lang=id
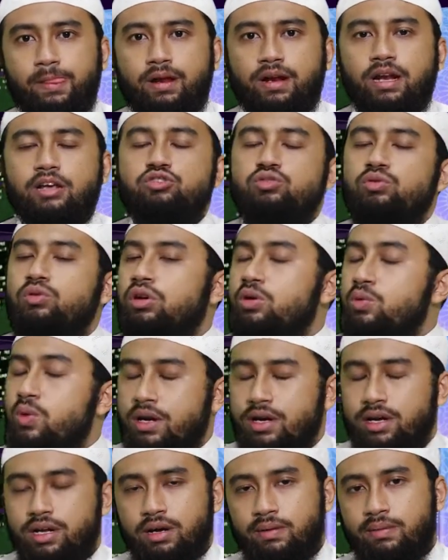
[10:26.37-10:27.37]
Langsung
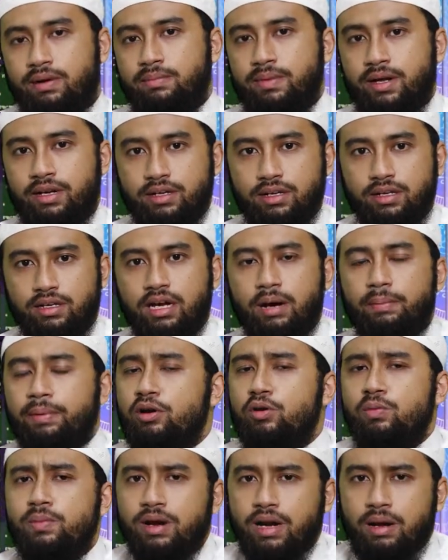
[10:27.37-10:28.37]
keluar dari kamar mandi. Gak
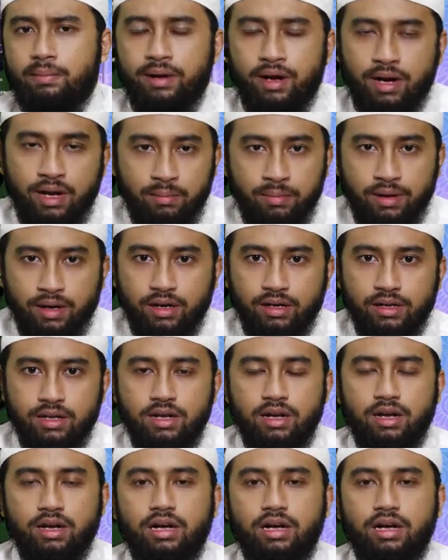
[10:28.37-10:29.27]
perlu berlama-lama.